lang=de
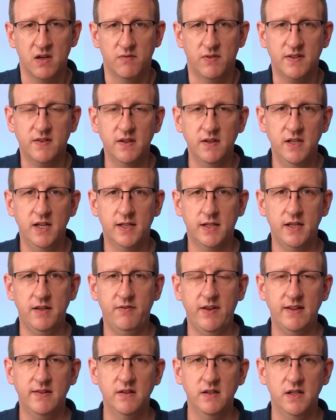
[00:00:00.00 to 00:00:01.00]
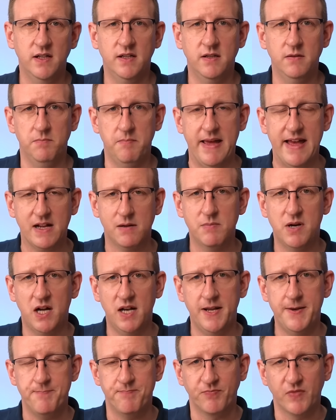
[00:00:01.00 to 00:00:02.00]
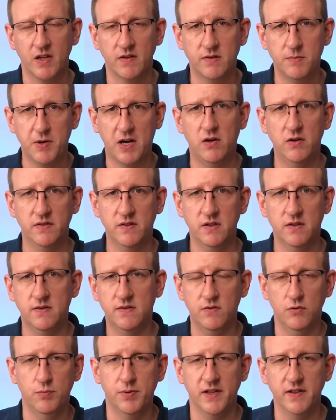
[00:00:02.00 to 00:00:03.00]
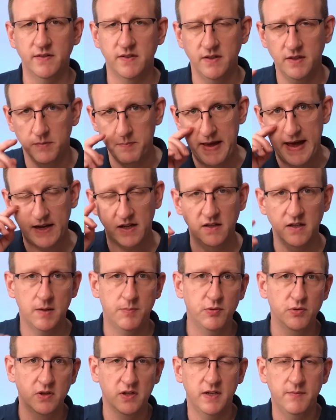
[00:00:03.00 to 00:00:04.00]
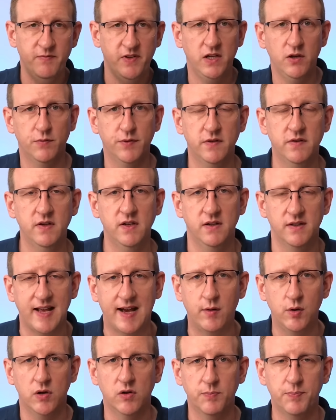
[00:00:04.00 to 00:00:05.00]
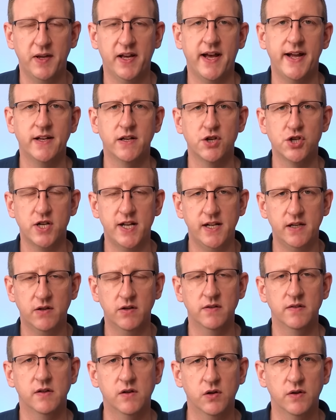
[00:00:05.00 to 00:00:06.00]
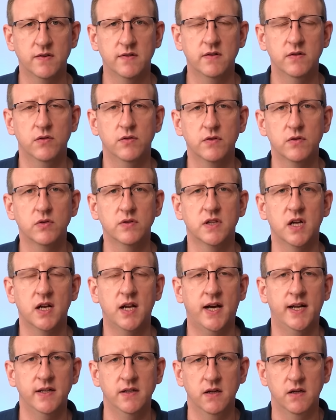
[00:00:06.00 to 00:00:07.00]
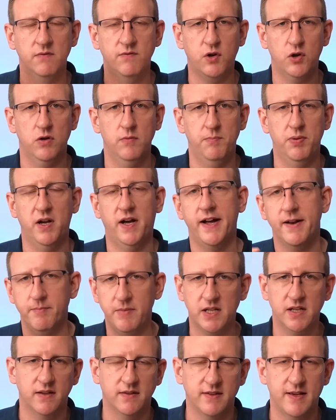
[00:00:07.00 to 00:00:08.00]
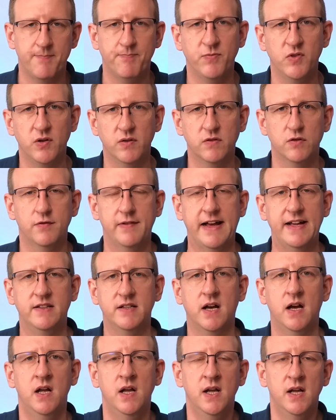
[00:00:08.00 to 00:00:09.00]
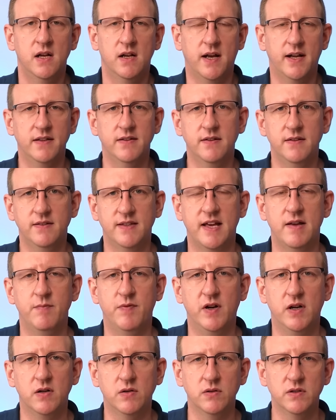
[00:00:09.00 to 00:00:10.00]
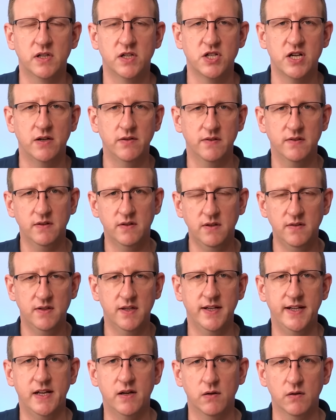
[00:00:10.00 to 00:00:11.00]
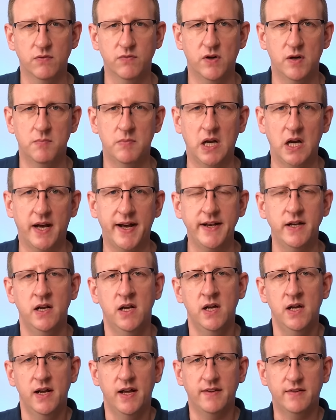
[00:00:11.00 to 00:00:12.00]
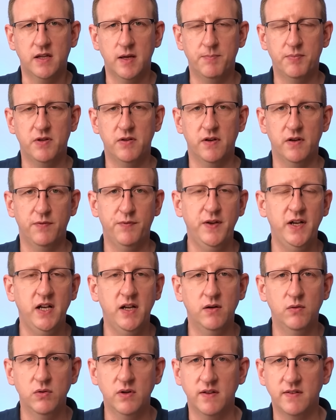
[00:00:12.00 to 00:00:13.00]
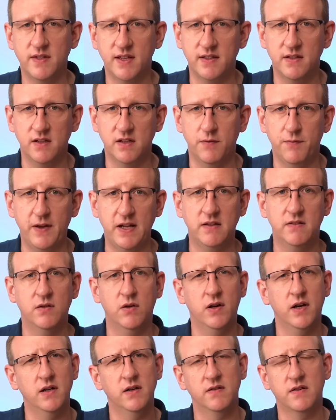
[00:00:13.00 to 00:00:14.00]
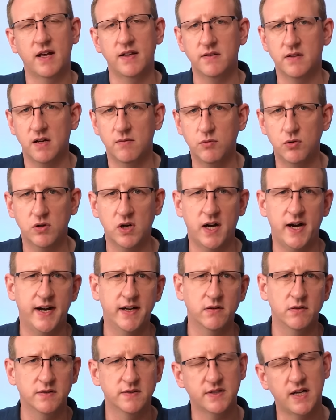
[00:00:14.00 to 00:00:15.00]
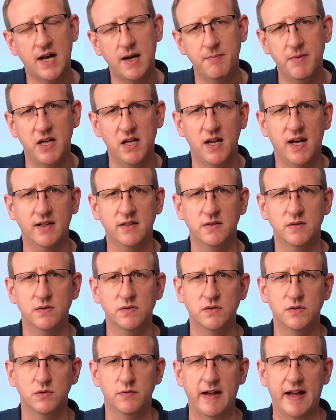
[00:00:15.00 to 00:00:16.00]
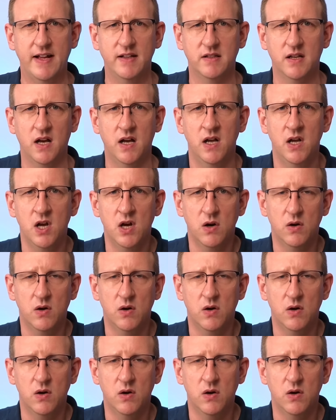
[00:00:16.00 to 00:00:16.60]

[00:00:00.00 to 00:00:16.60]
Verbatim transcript: Was sind hier die wesentlichen Merkmale? Sie brauchen sich übrigens nicht merken. Ich habe unter dem Video für Sie einen Download bereitgestellt, können Sie kostenlos runterladen, einen Wochenplan mit Rezepten und so weiter. Laden Sie es einfach runter, schauen Sie sich diese Ernährungsform mal an. Es gibt äh, viele ungesättigte Fettsäuren, das heißt Avocado, Samen, Lachs und so weiter.